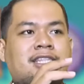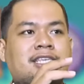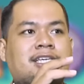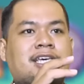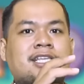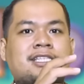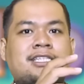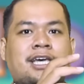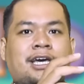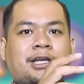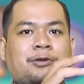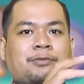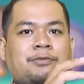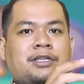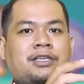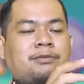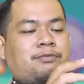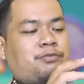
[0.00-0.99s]
tiga jarum
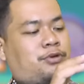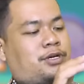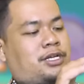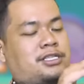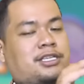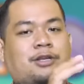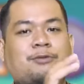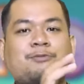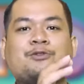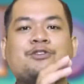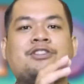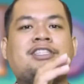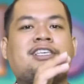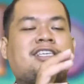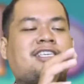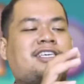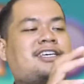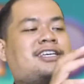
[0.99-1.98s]
nih bukan jarum
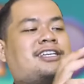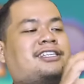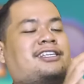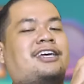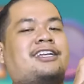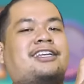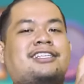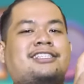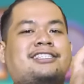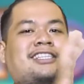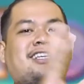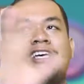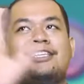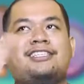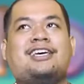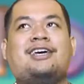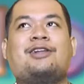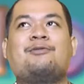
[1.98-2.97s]
suntik ya ada
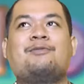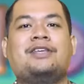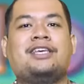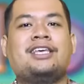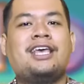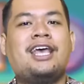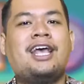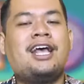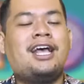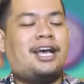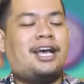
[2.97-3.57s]
tiga jarum nih